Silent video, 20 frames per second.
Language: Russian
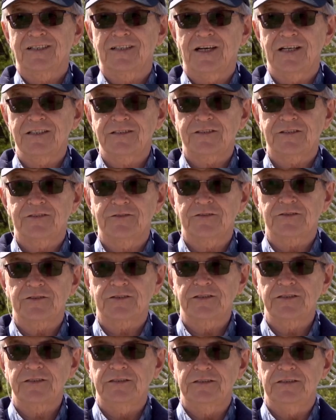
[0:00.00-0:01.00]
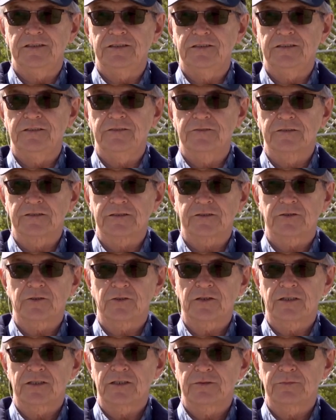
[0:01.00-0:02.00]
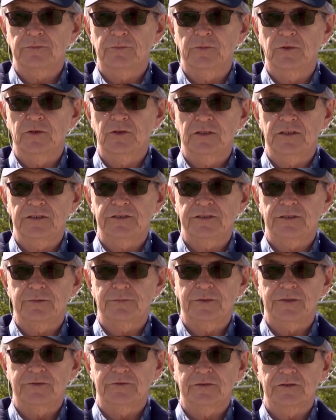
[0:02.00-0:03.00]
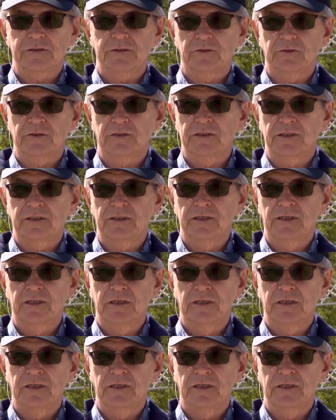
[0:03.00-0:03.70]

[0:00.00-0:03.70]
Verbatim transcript: Качество жизни невысокое, более чем невысокое.